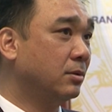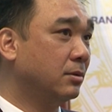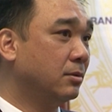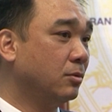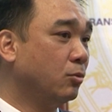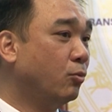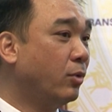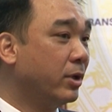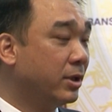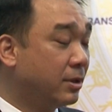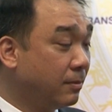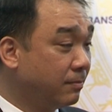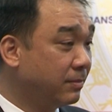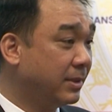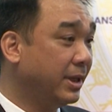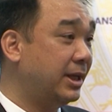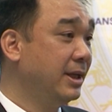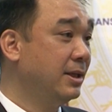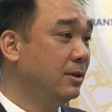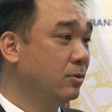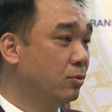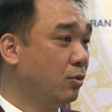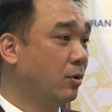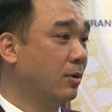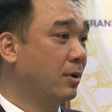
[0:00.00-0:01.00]
nguồn thông
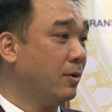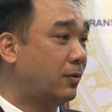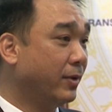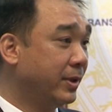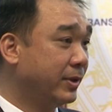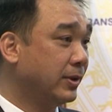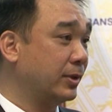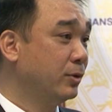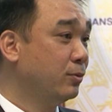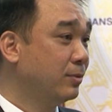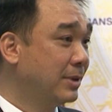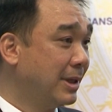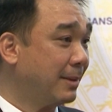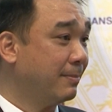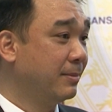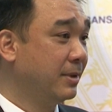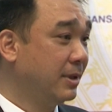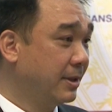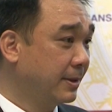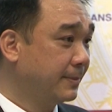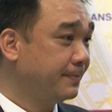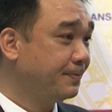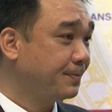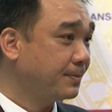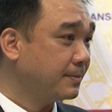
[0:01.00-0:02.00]
tin của cơ quan thuế thu thập
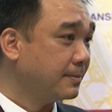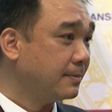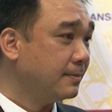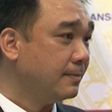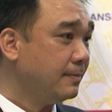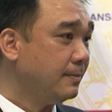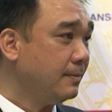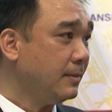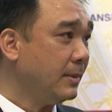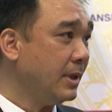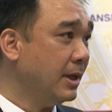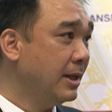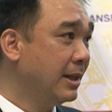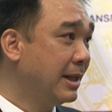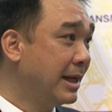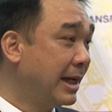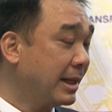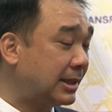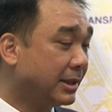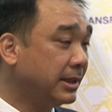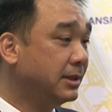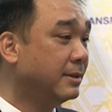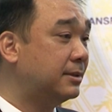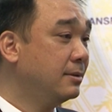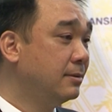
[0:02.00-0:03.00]
được là
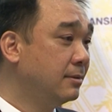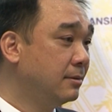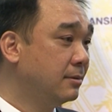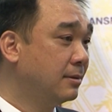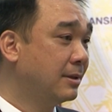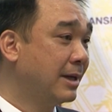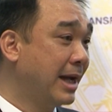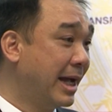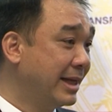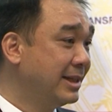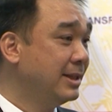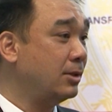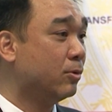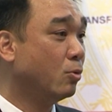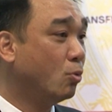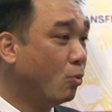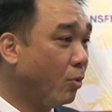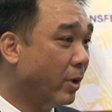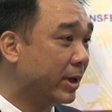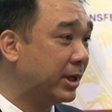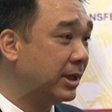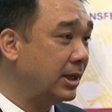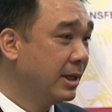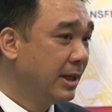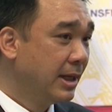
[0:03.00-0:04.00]
từ khá nhiều
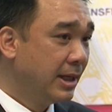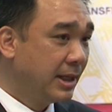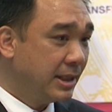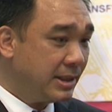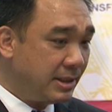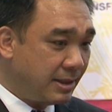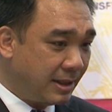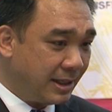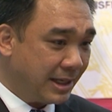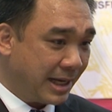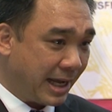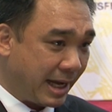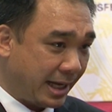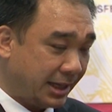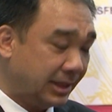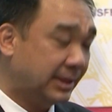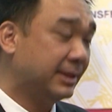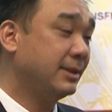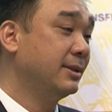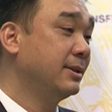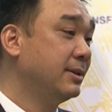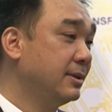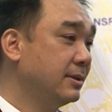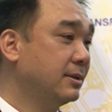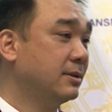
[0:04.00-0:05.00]
nguồn nhưng lại
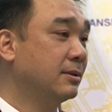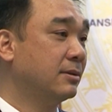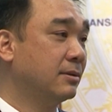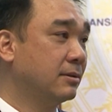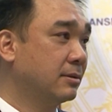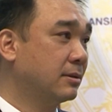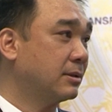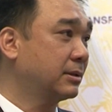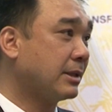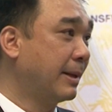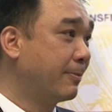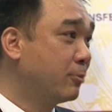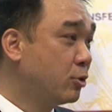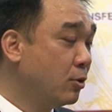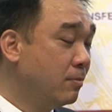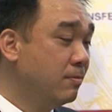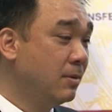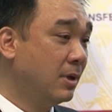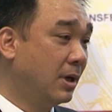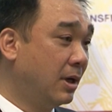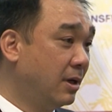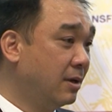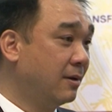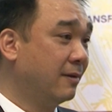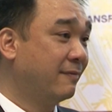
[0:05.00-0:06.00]
tập trung
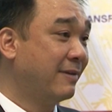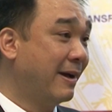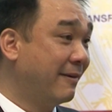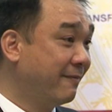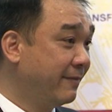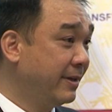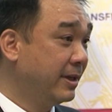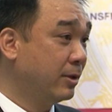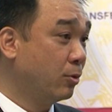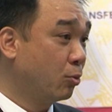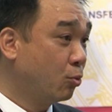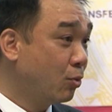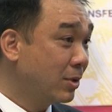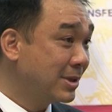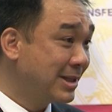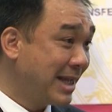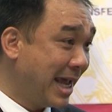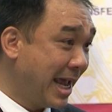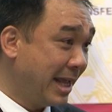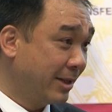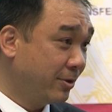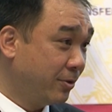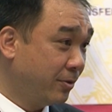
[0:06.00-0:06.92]
ở phạm vi của quốc gia